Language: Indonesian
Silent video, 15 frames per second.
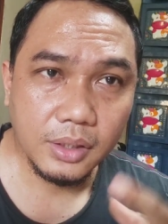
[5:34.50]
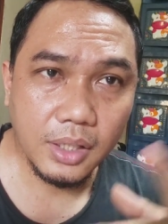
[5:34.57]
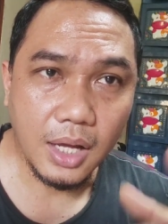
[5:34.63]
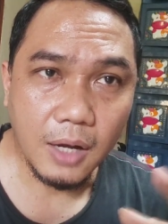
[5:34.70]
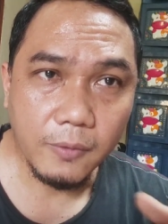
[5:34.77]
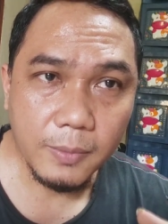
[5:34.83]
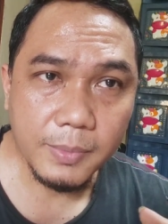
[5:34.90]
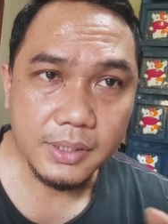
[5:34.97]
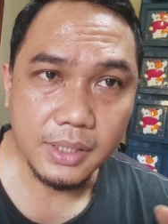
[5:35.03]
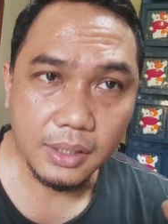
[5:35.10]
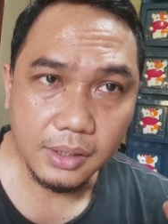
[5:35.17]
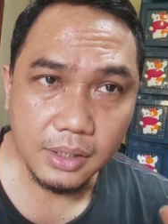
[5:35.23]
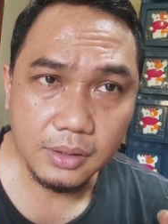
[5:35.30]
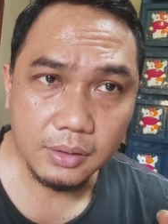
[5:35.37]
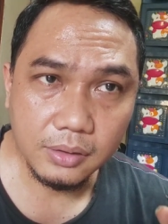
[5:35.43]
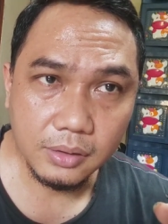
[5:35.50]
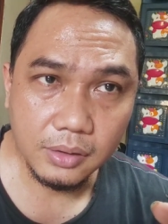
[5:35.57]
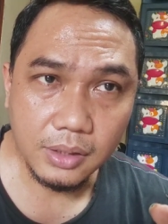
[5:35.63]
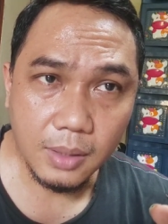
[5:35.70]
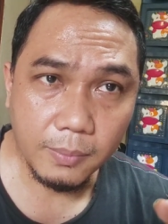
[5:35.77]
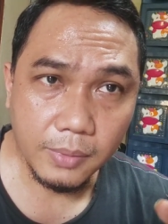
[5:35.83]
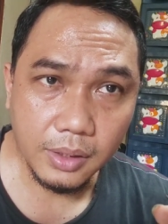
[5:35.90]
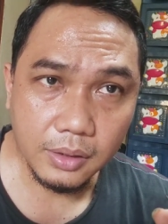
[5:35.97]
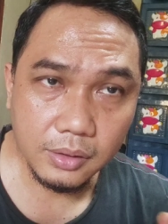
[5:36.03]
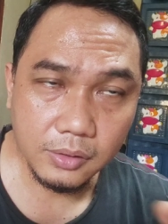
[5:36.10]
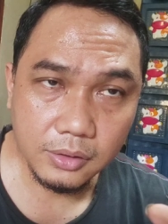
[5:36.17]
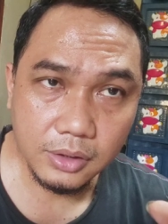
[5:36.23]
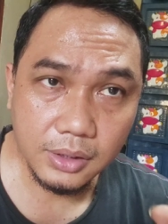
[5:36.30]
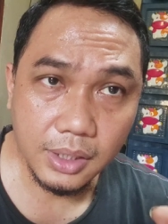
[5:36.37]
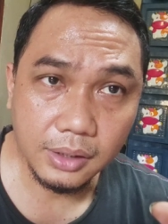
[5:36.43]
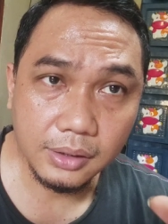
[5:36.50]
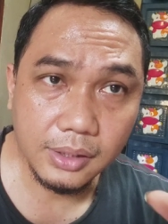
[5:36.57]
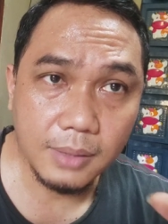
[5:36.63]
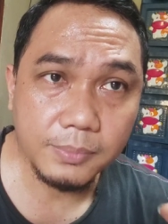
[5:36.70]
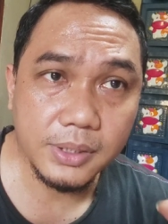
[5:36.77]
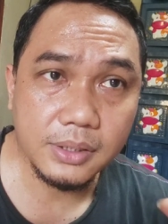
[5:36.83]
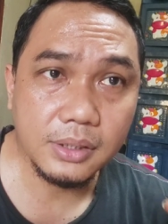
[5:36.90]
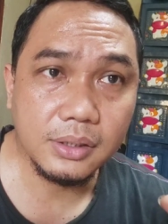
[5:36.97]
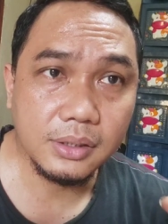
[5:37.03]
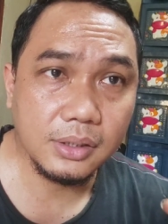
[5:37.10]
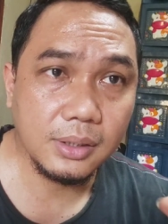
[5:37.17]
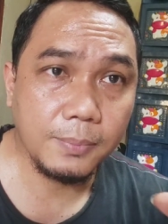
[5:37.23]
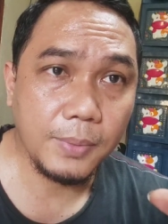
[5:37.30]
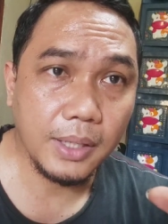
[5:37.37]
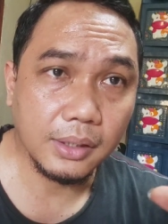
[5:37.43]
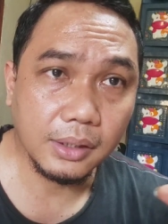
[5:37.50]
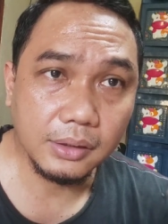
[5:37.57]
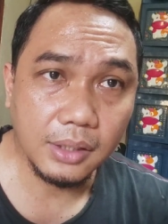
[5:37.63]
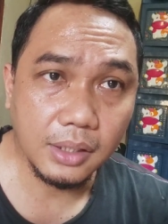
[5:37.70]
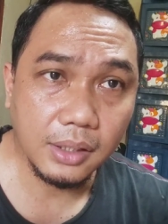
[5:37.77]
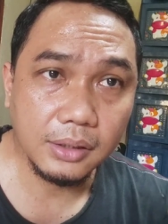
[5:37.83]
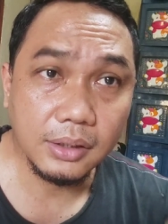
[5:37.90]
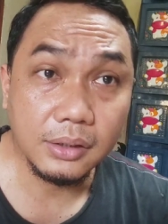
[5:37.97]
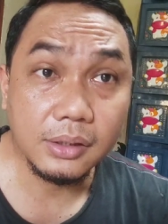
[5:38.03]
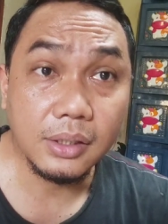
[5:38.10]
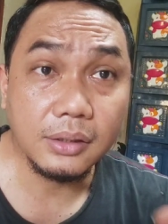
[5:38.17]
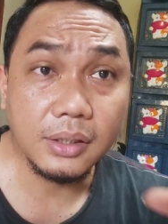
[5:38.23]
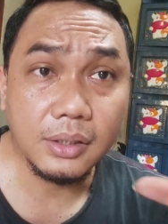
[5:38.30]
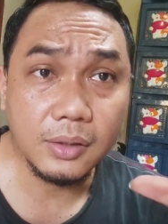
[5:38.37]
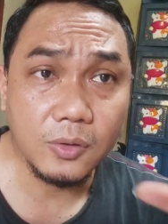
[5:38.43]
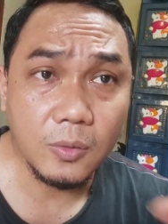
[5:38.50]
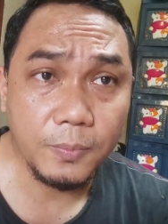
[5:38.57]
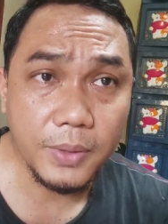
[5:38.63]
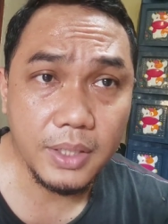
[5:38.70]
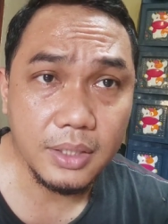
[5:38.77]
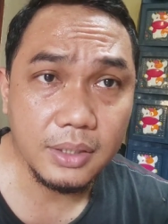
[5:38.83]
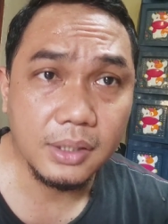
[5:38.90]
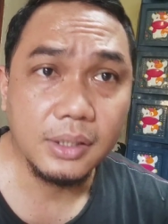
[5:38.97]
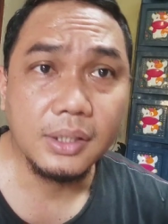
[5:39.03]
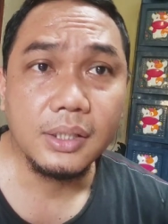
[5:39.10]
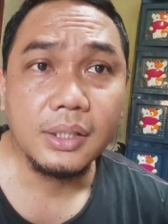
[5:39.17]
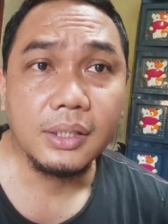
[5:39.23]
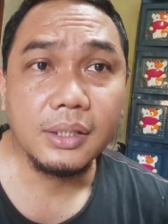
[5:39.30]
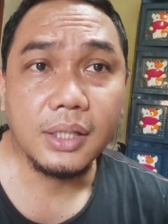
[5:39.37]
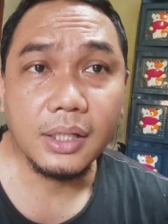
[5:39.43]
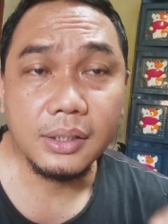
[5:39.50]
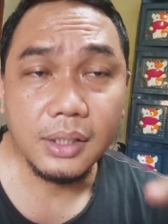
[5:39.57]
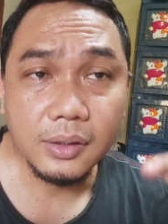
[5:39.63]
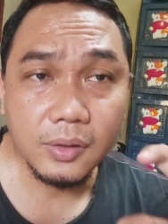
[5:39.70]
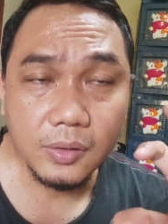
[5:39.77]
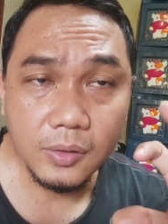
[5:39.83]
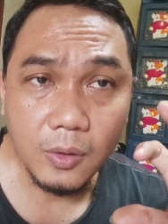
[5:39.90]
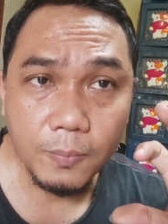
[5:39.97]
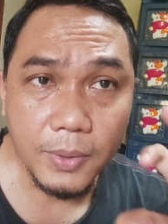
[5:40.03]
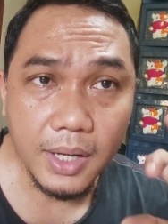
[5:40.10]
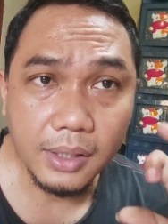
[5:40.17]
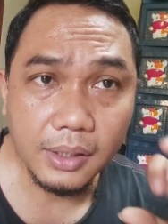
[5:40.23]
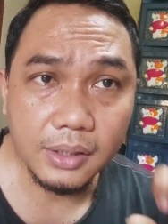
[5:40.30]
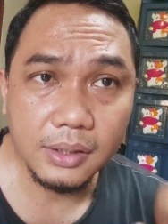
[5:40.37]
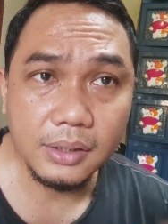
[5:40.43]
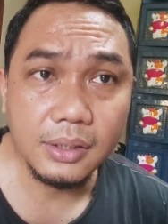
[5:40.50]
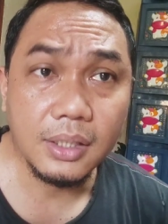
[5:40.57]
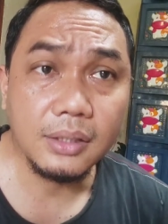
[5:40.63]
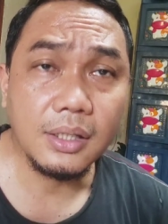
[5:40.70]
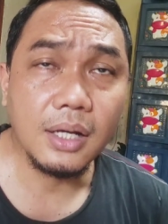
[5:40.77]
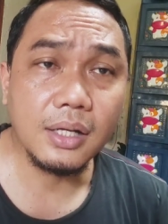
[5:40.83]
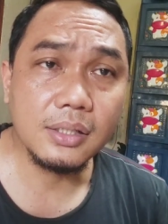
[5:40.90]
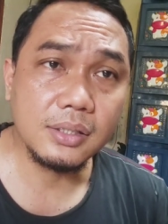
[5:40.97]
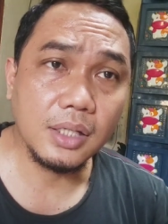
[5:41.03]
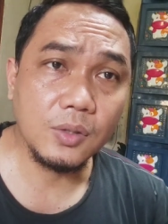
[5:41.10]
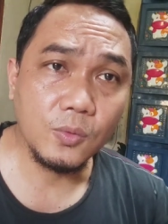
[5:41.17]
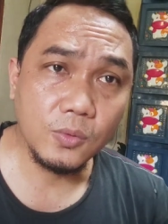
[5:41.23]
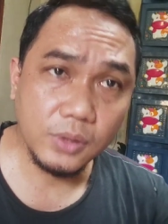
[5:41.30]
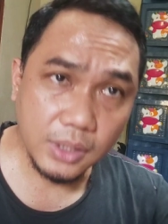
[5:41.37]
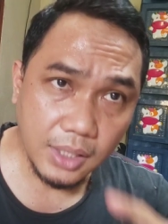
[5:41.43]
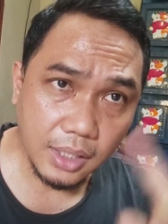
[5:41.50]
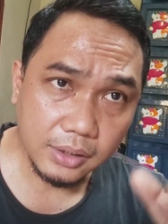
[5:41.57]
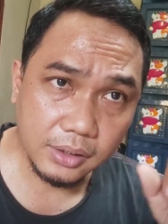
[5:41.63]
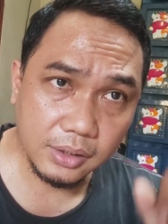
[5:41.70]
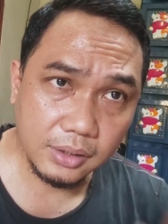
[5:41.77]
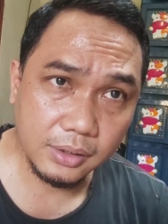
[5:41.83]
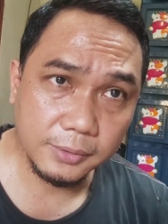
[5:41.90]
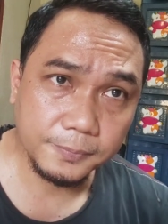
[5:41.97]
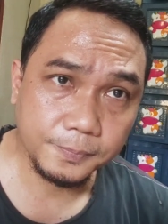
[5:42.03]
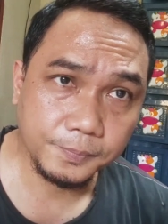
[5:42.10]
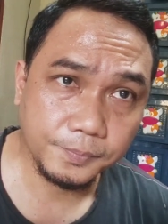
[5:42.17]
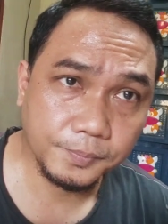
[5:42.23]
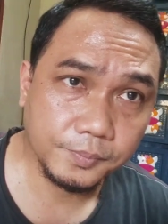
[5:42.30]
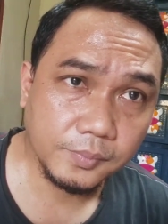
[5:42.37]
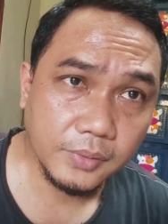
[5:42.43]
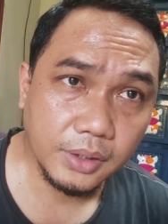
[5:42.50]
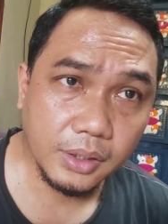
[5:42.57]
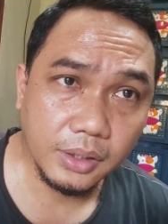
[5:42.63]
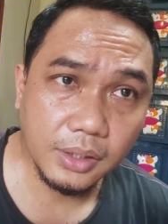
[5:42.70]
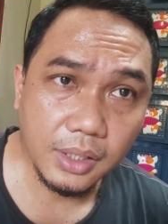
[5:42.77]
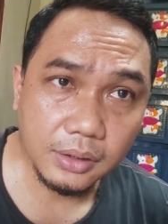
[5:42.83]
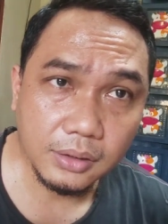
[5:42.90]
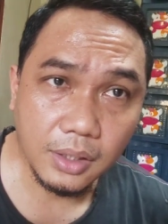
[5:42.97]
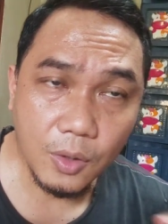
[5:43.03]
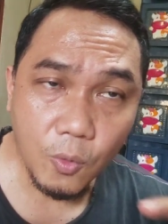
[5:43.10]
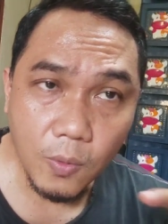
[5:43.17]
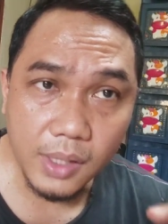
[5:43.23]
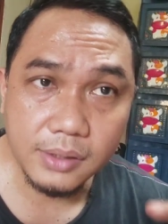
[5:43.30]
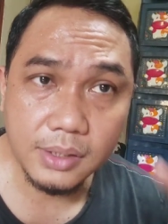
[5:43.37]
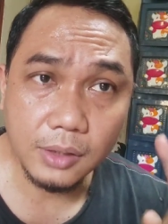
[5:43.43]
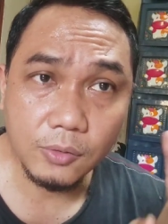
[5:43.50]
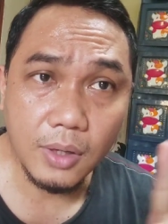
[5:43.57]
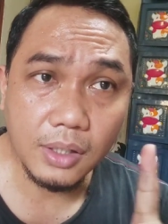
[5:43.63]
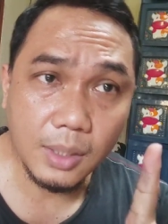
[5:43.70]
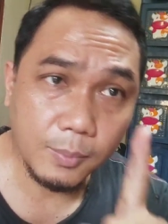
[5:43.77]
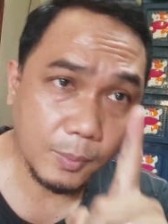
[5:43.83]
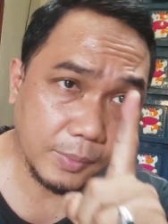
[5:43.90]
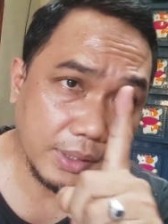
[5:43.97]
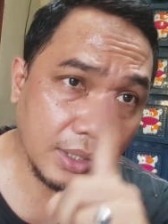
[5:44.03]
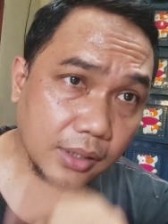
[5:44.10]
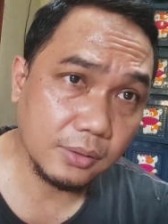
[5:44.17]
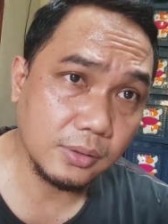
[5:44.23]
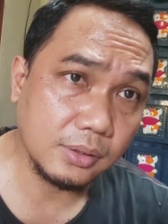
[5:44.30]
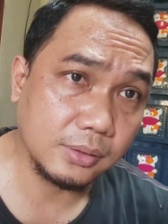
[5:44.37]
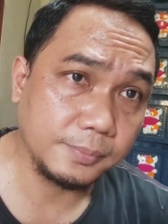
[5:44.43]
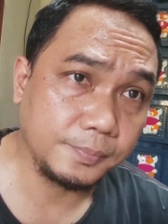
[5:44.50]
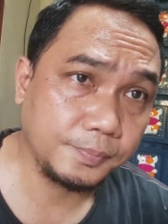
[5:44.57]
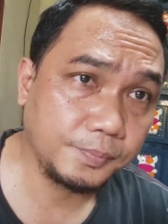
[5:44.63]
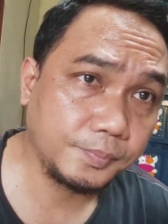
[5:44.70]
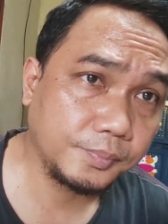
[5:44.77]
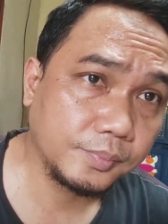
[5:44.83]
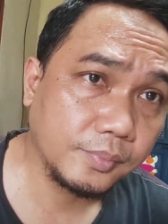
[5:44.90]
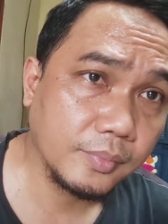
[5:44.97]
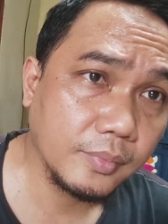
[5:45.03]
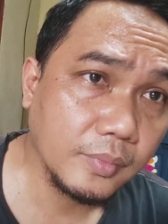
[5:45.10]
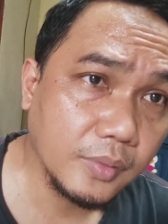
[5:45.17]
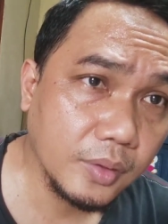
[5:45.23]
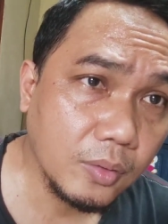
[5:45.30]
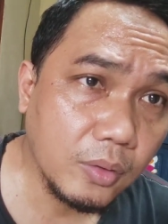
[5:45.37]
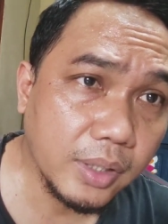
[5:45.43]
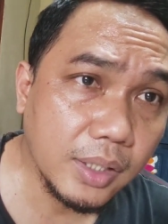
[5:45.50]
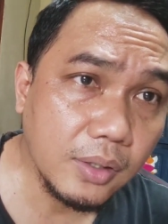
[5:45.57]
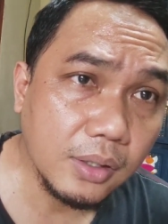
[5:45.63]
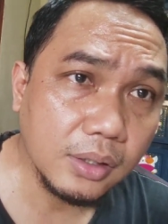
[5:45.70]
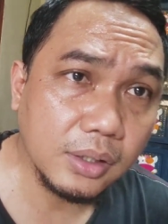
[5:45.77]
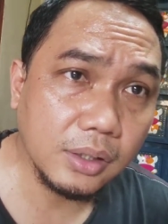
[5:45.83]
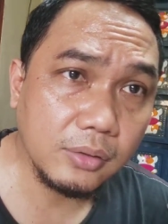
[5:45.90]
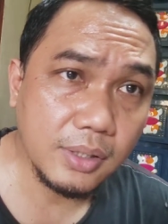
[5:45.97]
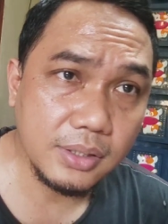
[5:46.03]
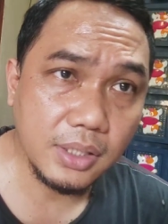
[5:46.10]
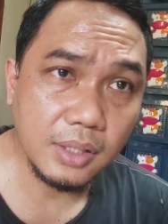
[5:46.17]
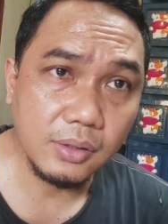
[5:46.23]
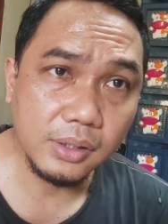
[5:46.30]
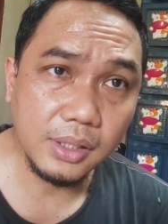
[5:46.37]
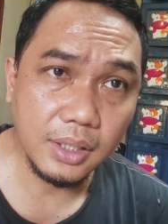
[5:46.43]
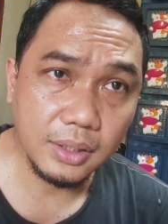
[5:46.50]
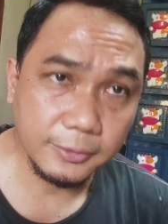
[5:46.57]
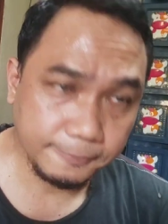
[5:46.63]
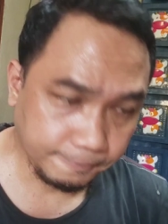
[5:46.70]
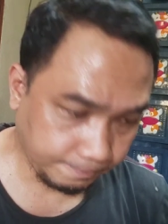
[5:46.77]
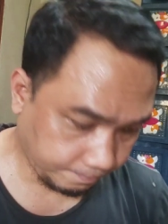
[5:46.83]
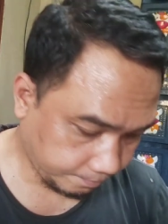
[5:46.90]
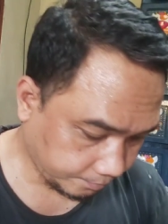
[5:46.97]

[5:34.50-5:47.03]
Kiawi misalkan nama terus yang 6 digit di belakangnya angkanya ternyata ada yang double. Ya, yang double angkanya ini nanti akan saya undi lagi hingga keluar satu angka pemenang lur. Oke lur, gitu aja lur ya.